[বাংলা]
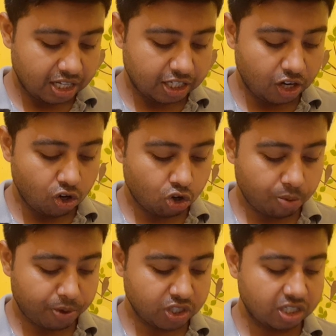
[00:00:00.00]
তিন লক্ষ
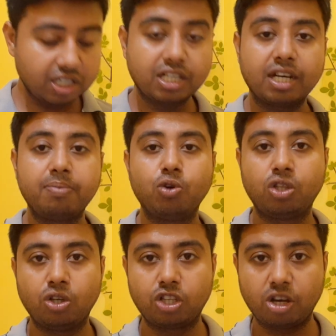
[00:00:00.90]
পঞ্চাশ হাজার টাকার
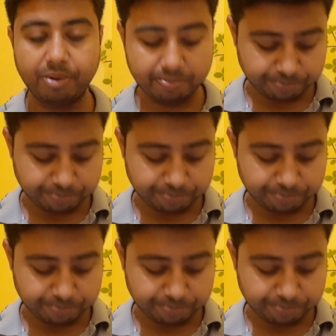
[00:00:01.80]
মধ্যে হতে হবে